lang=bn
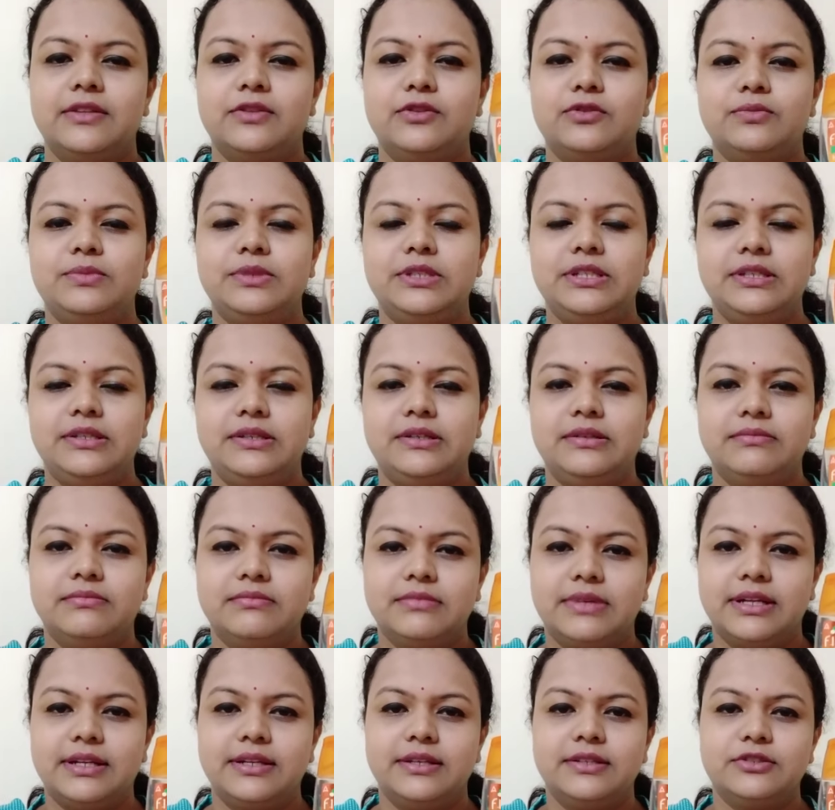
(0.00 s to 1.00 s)
তুমি
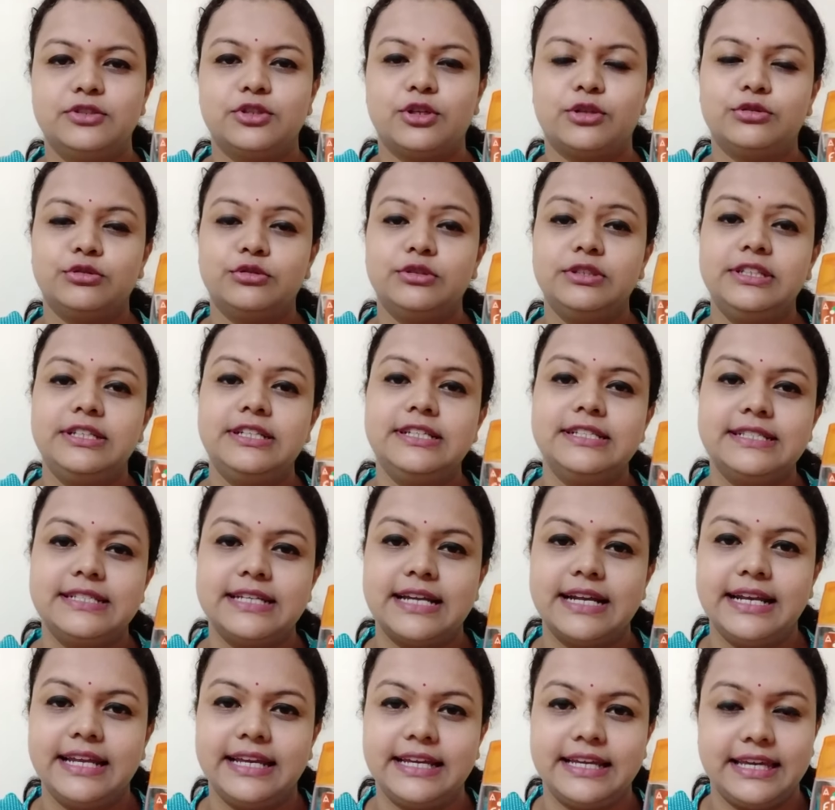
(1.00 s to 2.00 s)
মানে যতদিন
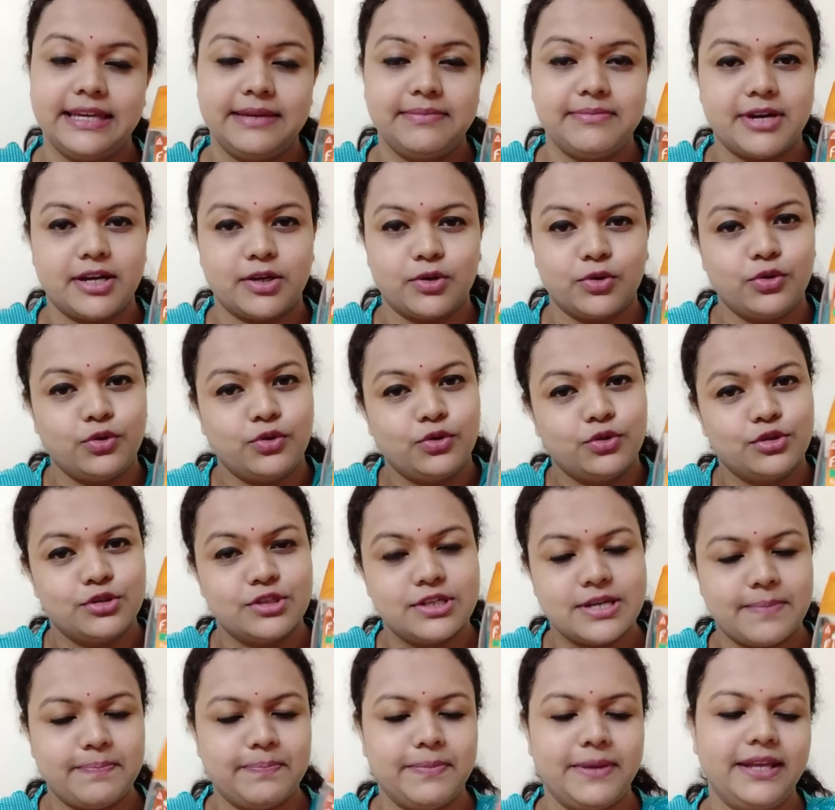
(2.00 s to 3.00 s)
ইচ্ছা রেখে মাখো কোনো
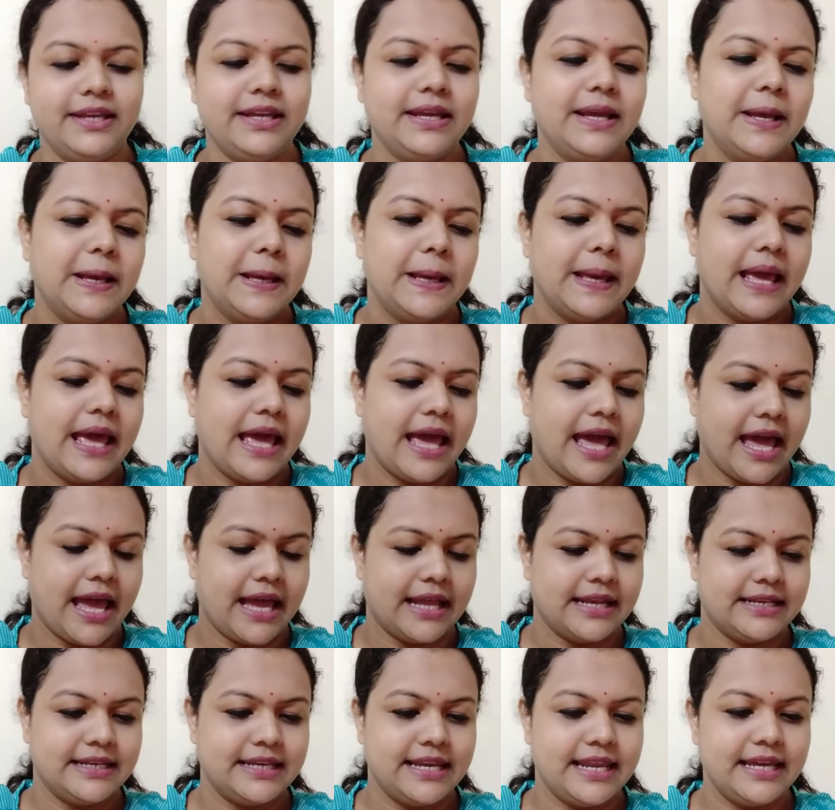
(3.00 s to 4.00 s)
চাপ নেই
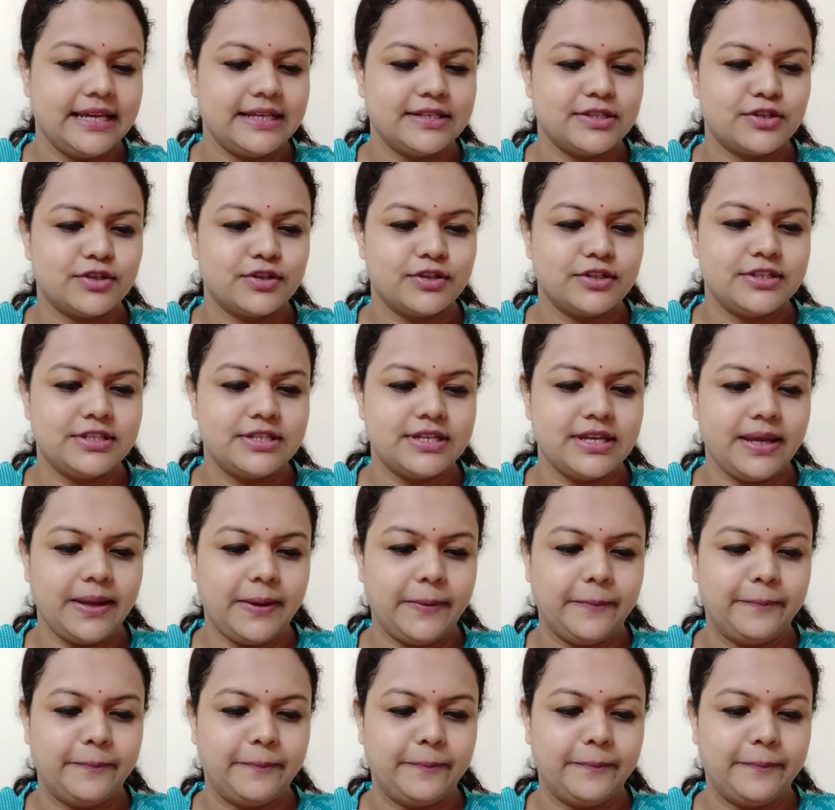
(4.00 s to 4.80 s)
অ্যান্ড নেক্সট হচ্ছে